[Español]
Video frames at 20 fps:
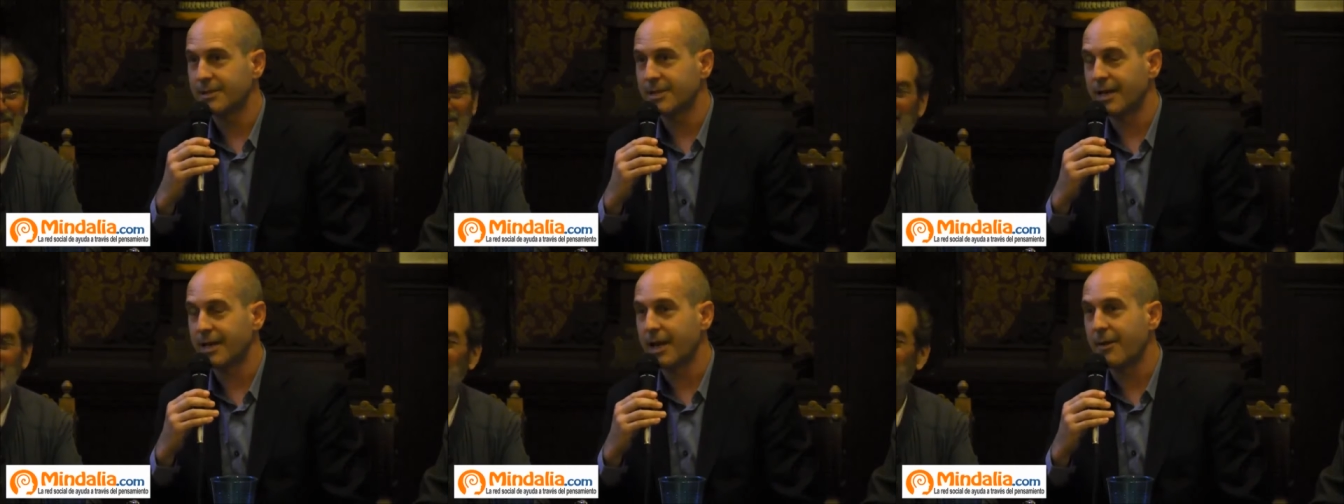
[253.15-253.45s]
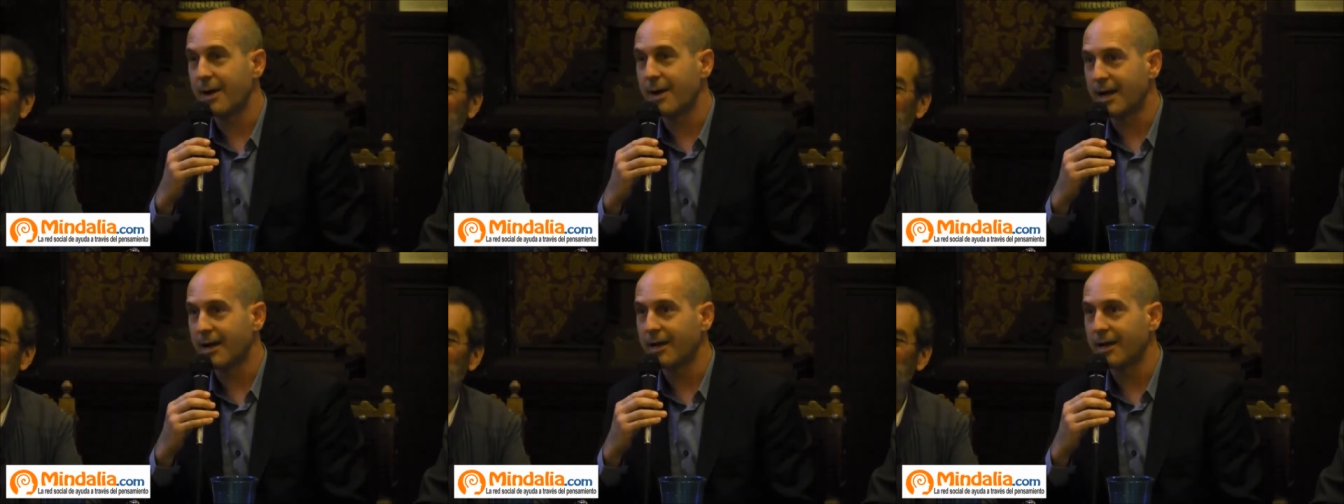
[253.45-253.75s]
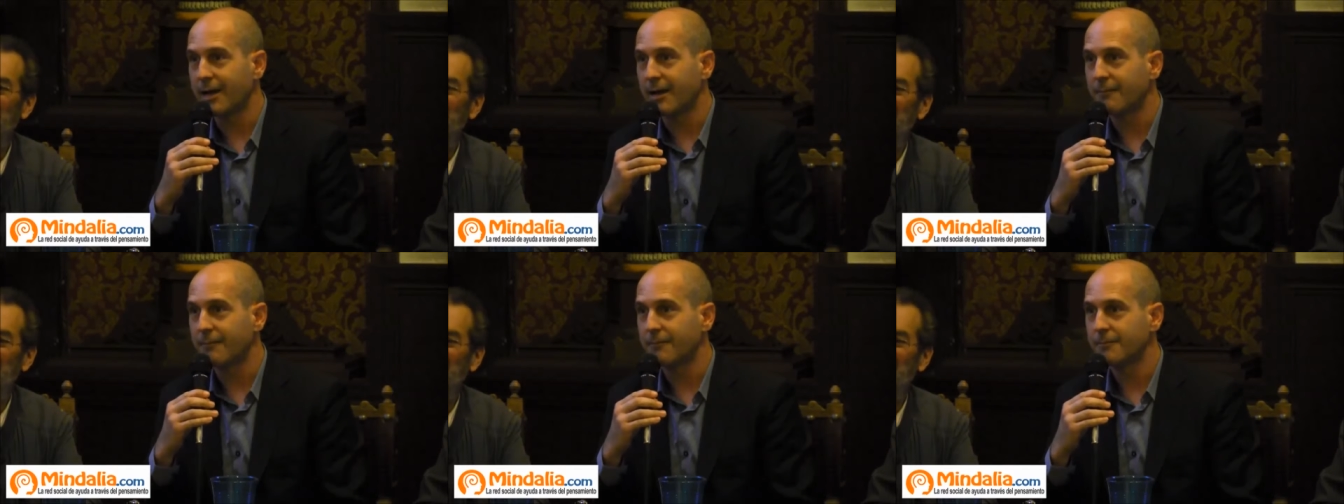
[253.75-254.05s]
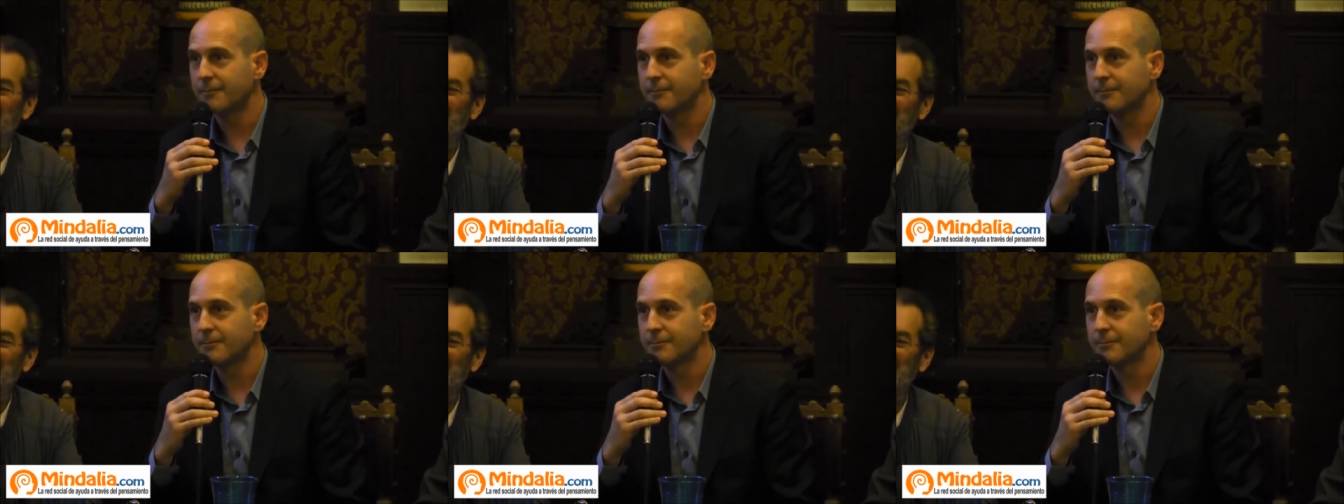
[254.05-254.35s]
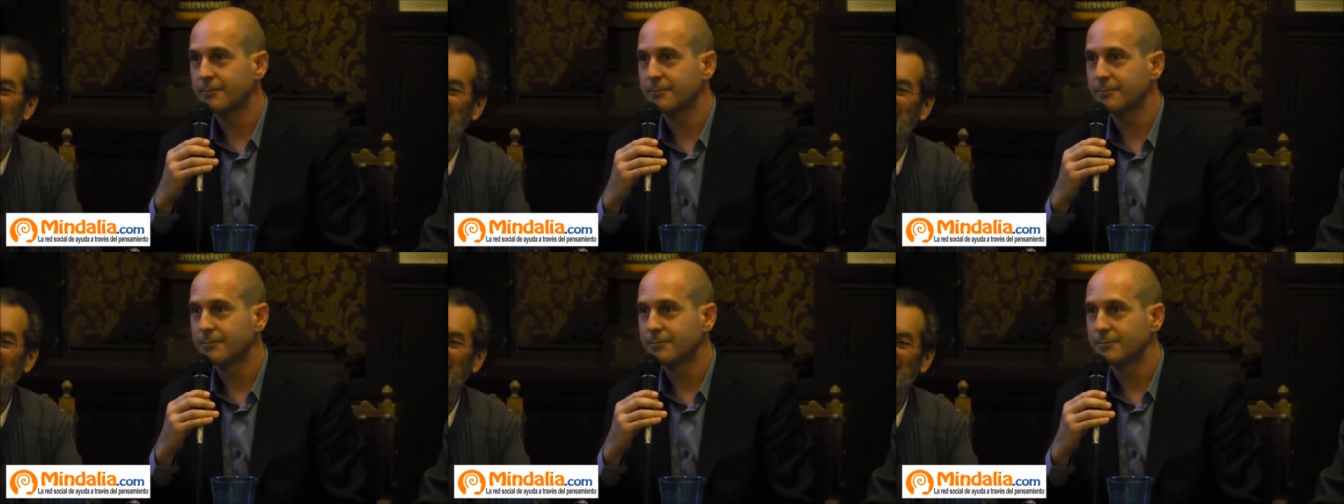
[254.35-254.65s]
Sería Bankia. No
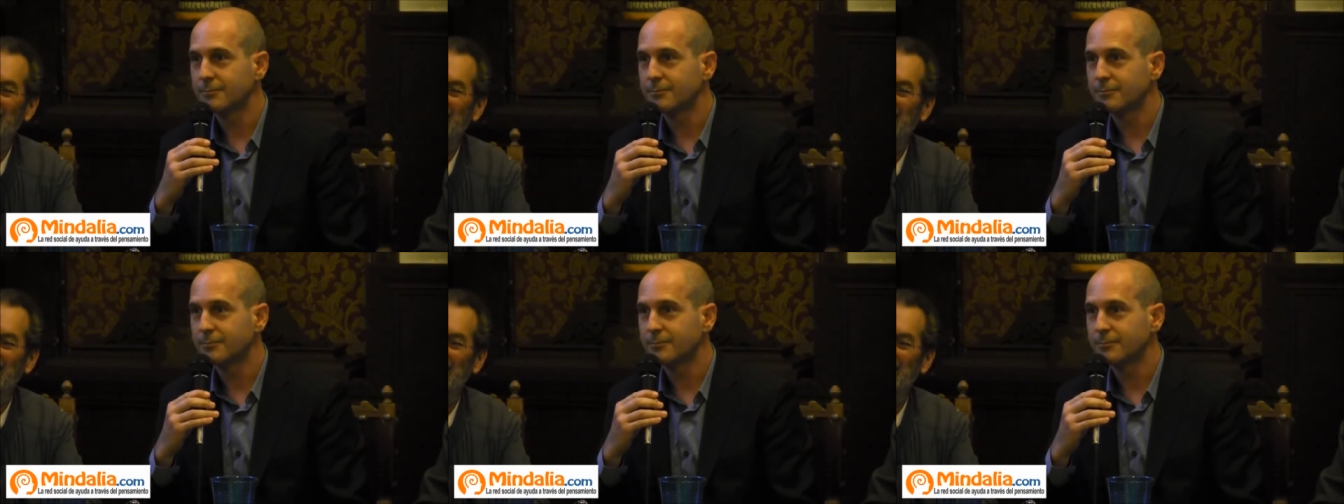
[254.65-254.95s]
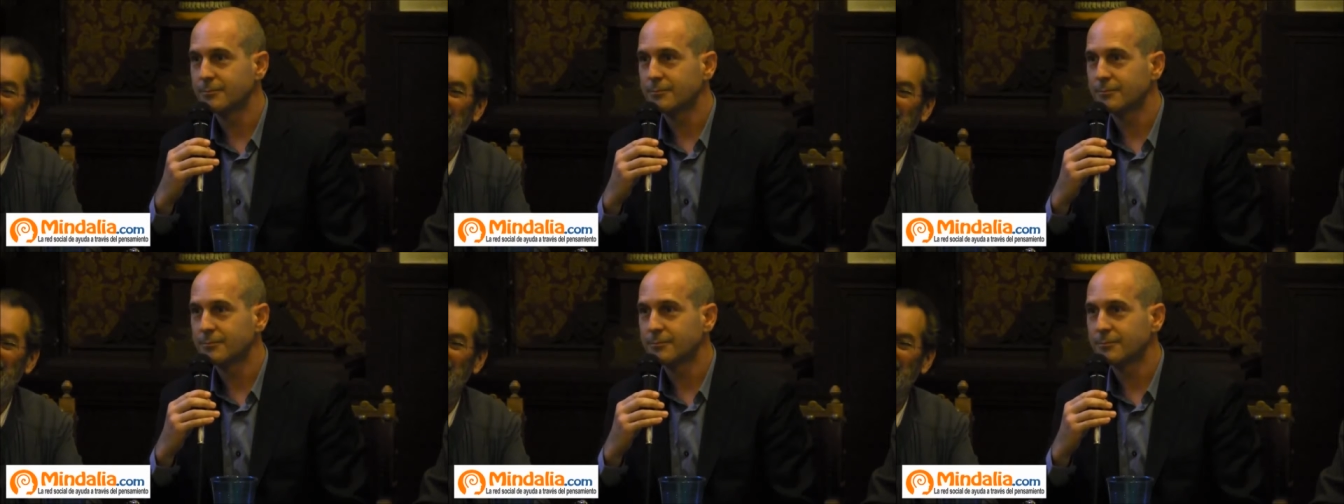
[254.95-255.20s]
entiendo.